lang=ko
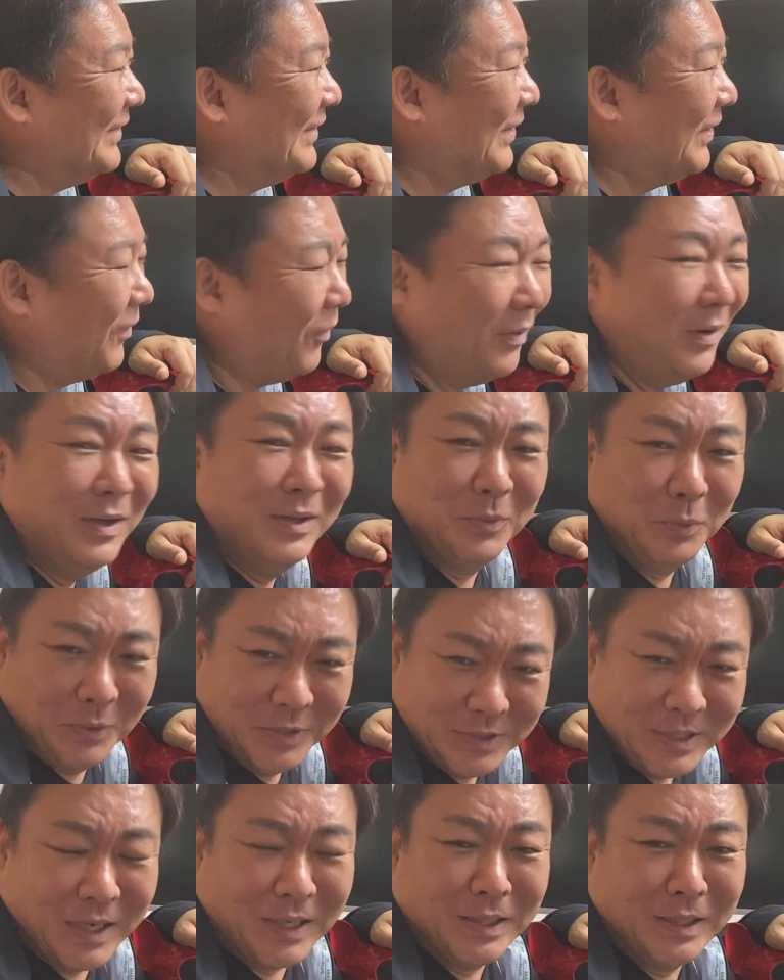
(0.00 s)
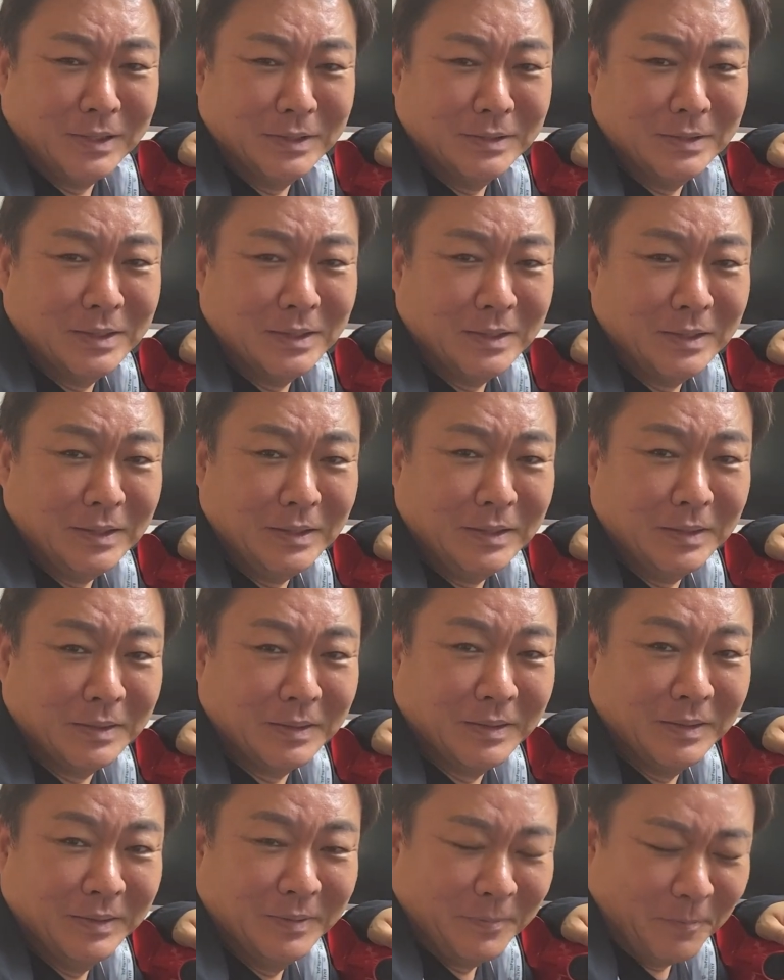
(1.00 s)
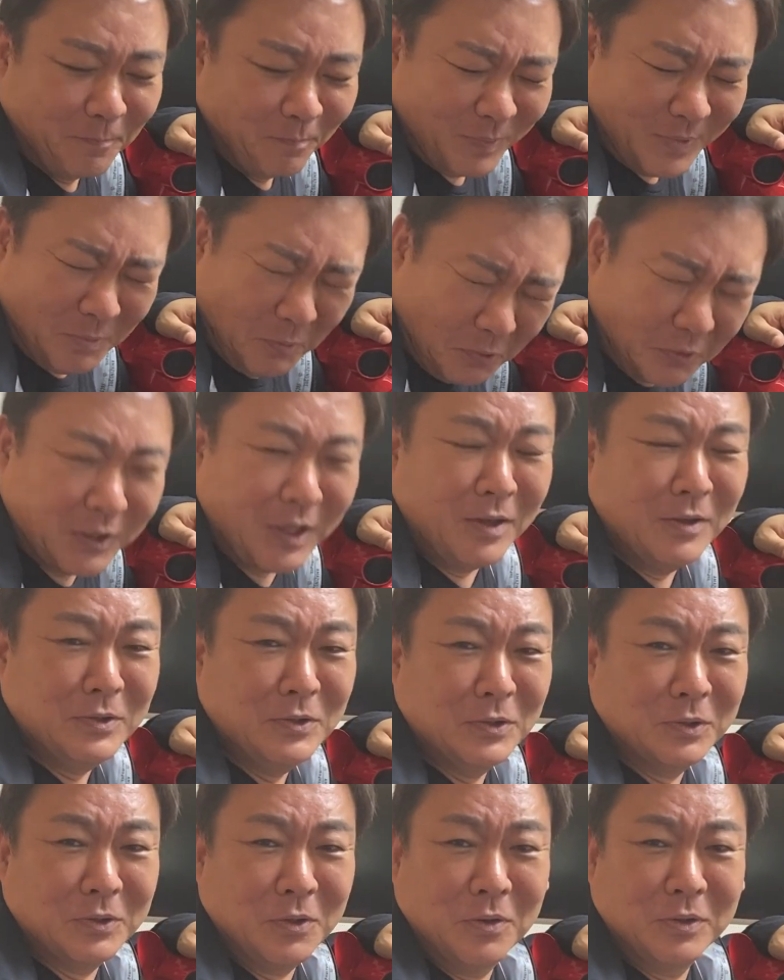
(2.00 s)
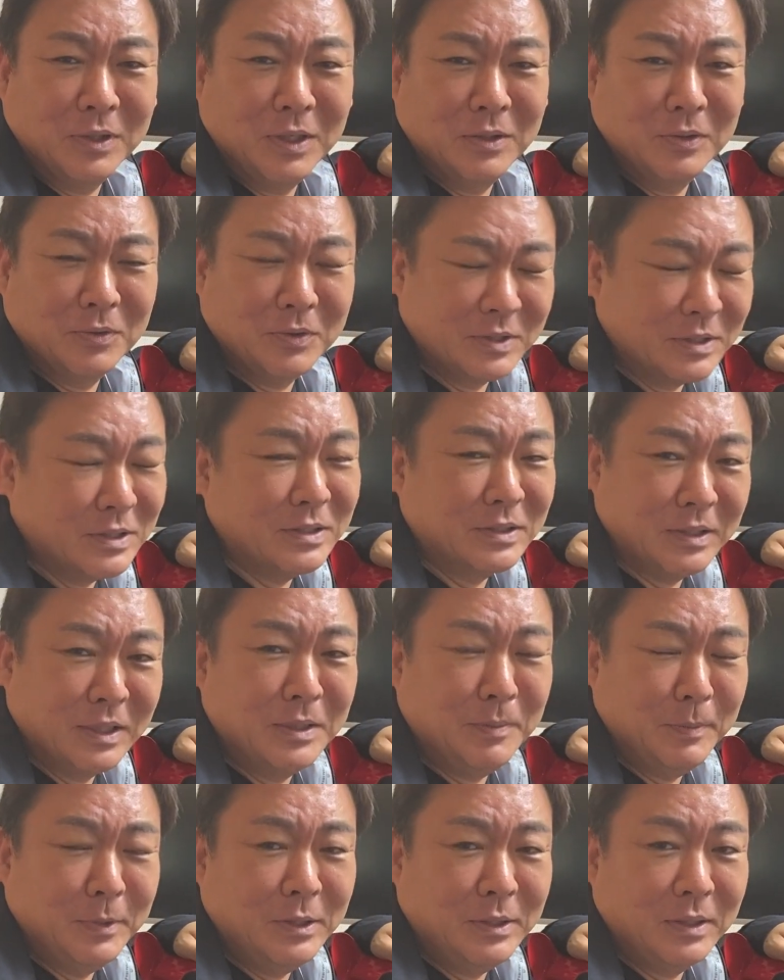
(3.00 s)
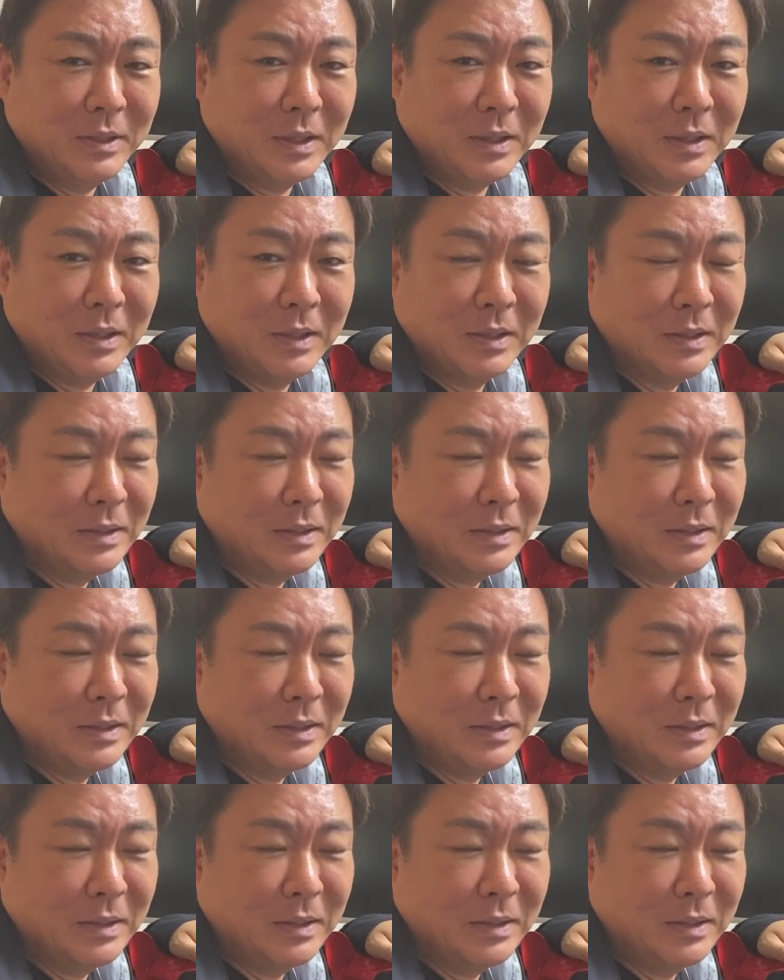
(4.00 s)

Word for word: 원래 노래 잘하는데 못하는 척 연기하는 거 진짜 힘들다.